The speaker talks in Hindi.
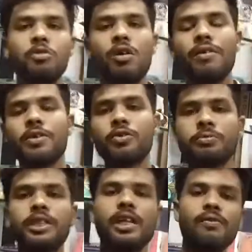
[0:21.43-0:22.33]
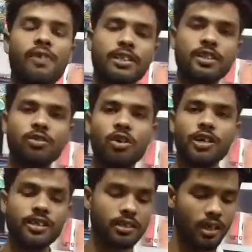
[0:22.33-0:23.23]
टू आवर यूट्यूब चैनल फैशन
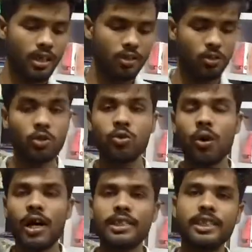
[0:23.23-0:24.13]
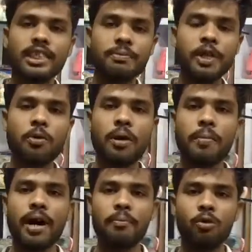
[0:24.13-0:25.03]
कॉटेज तो दोस्तों आज की इस वीडियो में
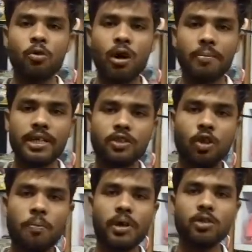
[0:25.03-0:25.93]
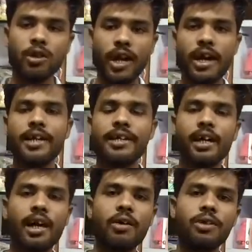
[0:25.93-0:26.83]
मैं आपको अपने शॉप का जो नए आर्टिकल
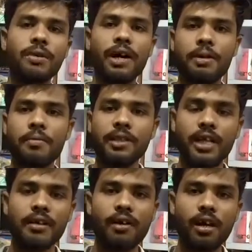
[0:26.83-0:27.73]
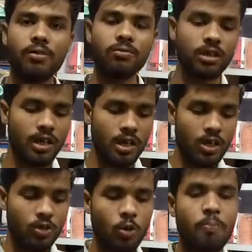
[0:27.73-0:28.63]
आए हैं उनके बारे में बताने वाला हूं
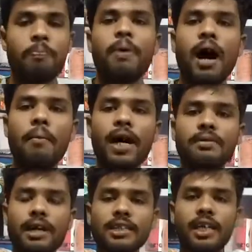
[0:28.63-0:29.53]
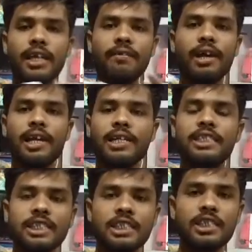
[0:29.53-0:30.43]
तो हम आज बात करने वाले हैं
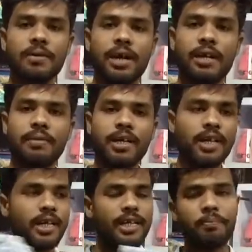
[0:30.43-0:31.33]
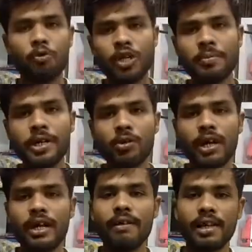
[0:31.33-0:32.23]
जीन्स के बारे में ये पूरी वीडियो
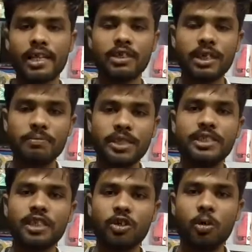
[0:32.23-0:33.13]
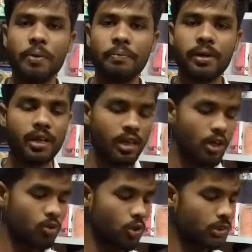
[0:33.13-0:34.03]
रहने वाली है सिर्फ जीन्स के टॉपिक पर
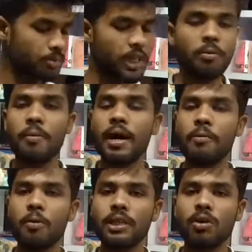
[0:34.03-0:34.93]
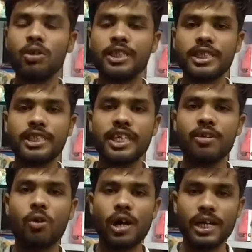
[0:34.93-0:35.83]
तो इस वीडियो में मैं आपको बताऊँगा जीन्स की
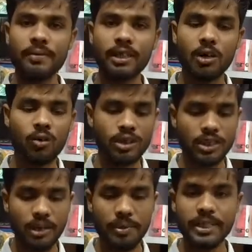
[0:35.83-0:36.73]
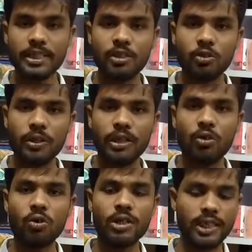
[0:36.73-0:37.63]
क्वालिटी बताऊँगा जो सभी जीन्स जो
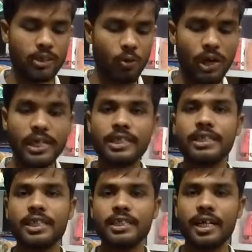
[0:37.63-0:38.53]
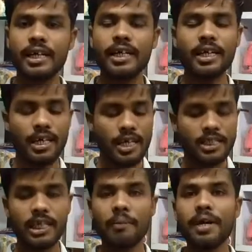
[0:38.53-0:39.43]
बताऊँगा इनकी क्वालिटी चेंज रहेगी
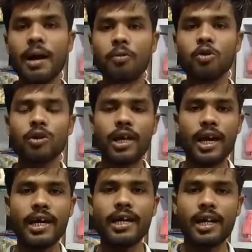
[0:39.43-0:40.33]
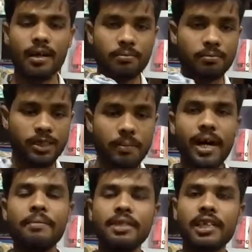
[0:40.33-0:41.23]
सभी आपको जो नए
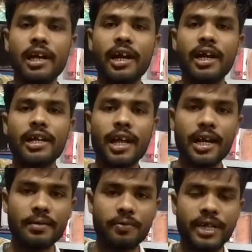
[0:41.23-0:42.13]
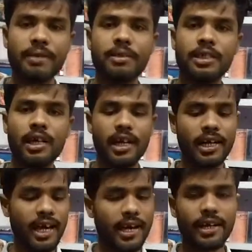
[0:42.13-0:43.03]
डिमांड में चल रहे हैं नए फिटिंग में चल रहे
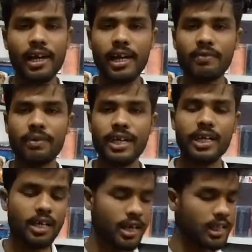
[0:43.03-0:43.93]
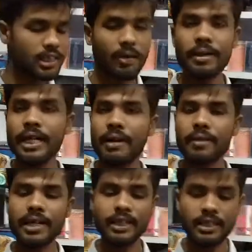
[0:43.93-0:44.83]
हैं एंकल लेंथ फिटिंग सभी टाइप के